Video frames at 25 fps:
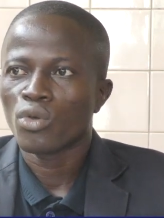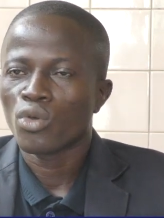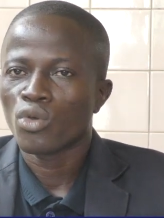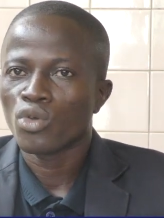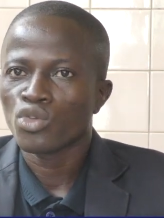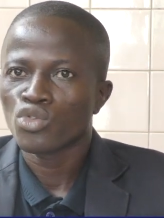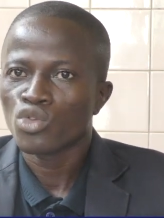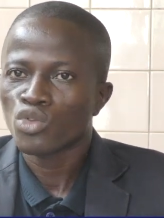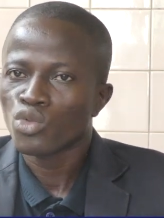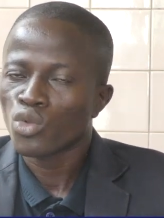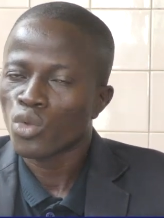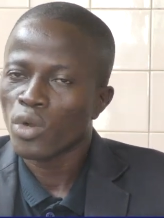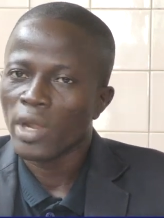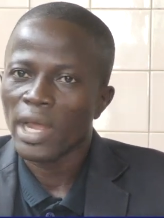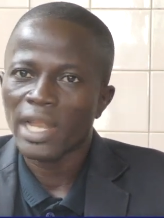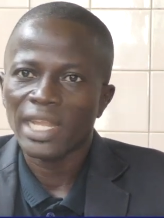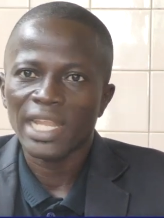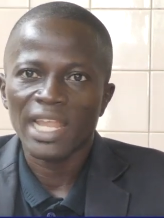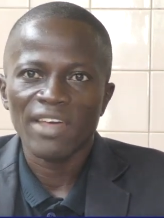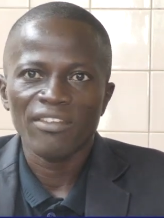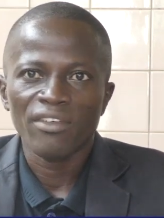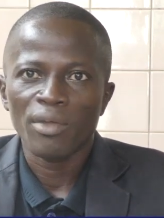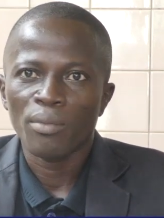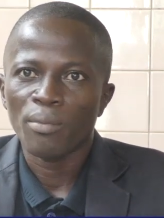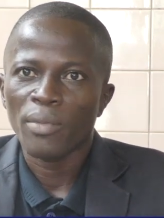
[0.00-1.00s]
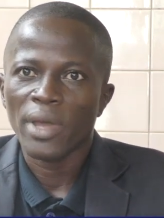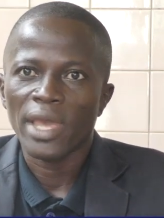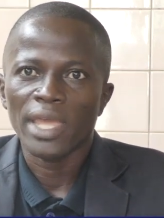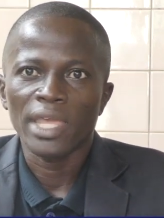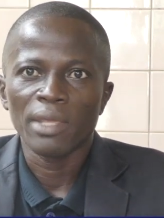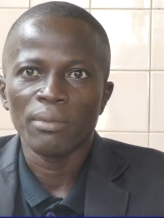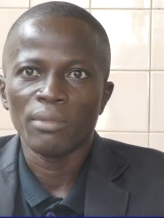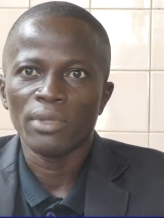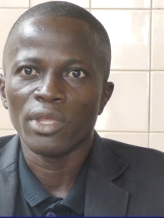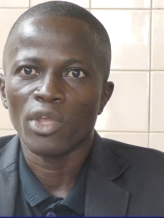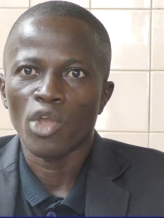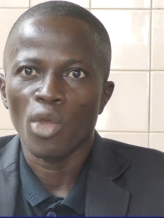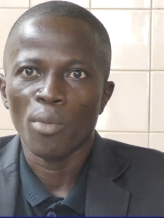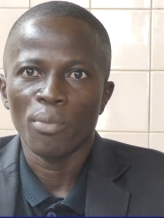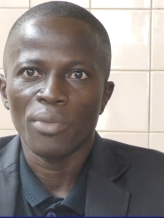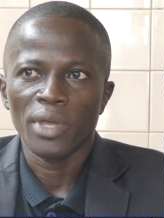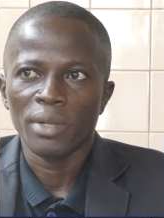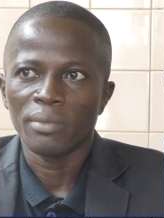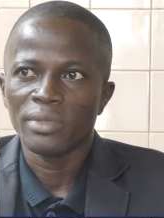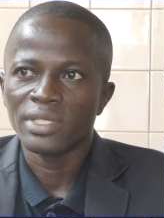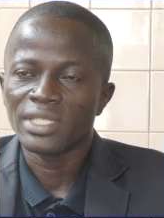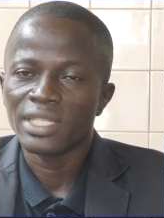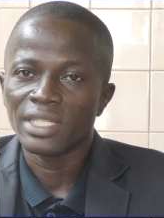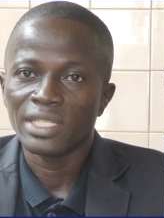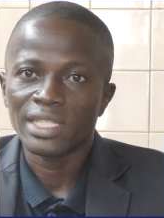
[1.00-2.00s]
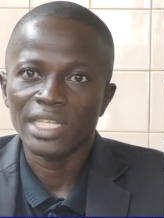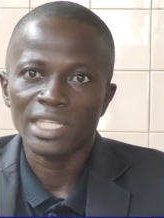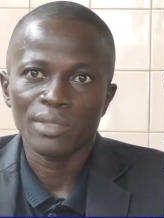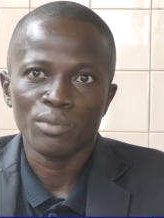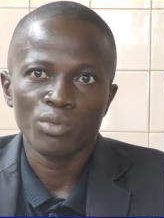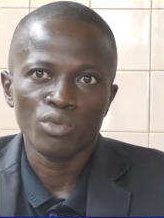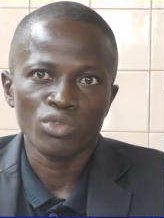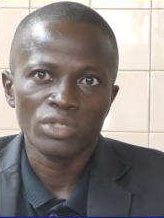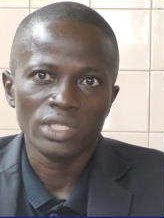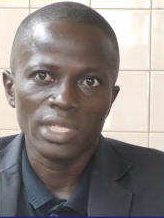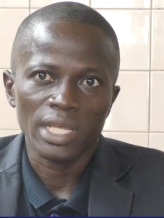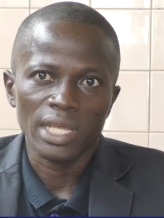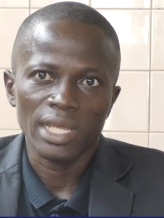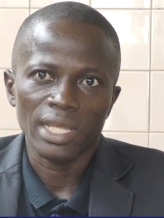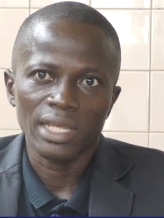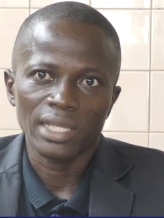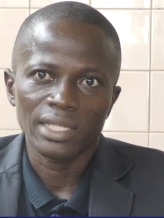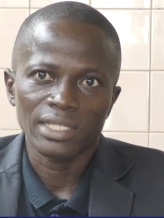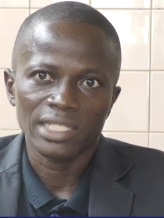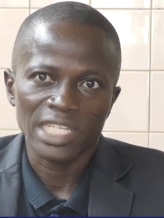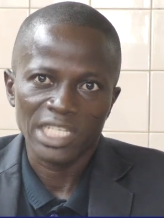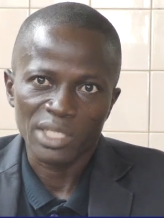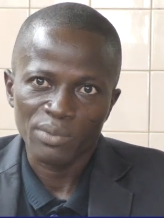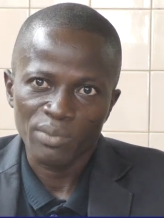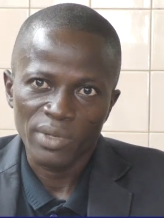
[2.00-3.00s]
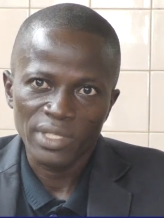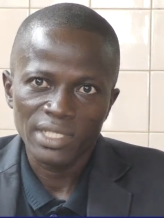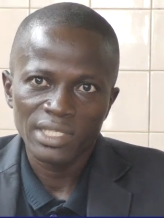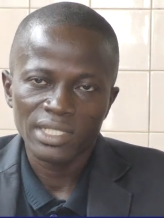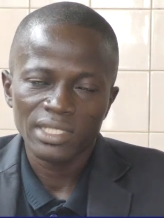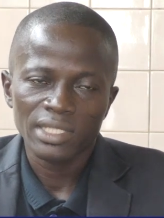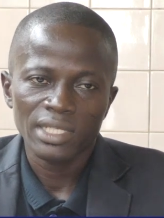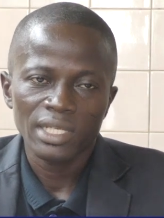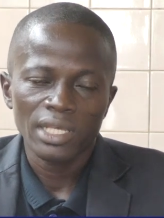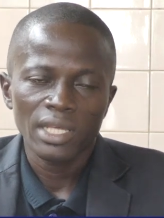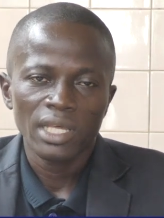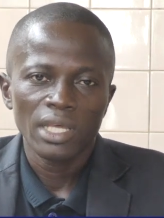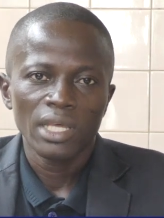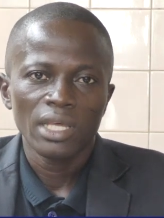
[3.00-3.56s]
que cet organe n'avait pas émis un permis CITES pour ces espèces.